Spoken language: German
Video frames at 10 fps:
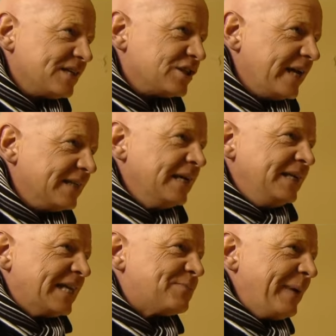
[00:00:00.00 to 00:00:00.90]
erstellt.
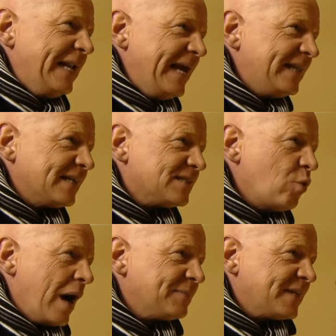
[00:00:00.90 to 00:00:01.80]
Das belegt, dass
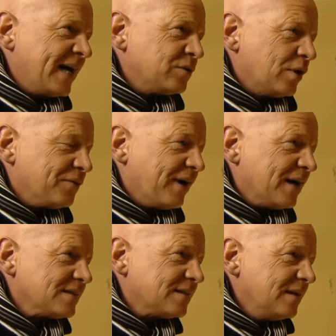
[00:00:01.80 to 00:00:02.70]
du am Tatort
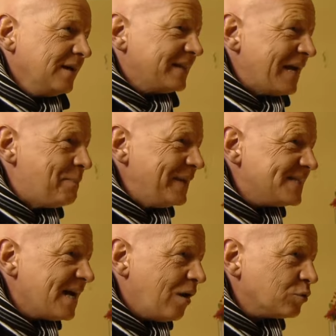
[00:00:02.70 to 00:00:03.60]
warst. Dein
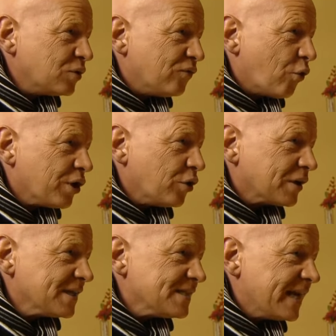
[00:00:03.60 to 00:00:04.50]
Pizzaauto wurde
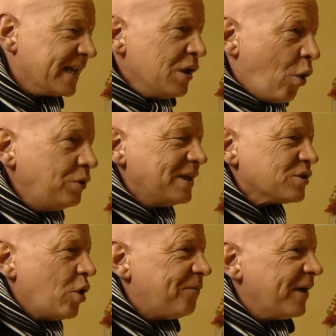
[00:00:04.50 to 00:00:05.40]
dort gesehen. Und
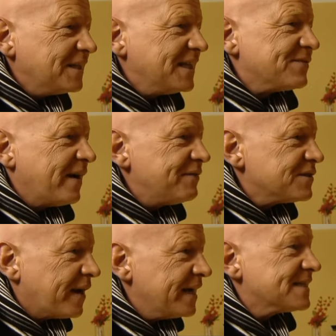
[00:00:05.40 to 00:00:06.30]
das Opfer hat dich
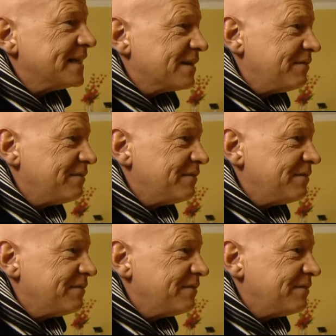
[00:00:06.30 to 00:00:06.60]
zweifelsfrei als Täter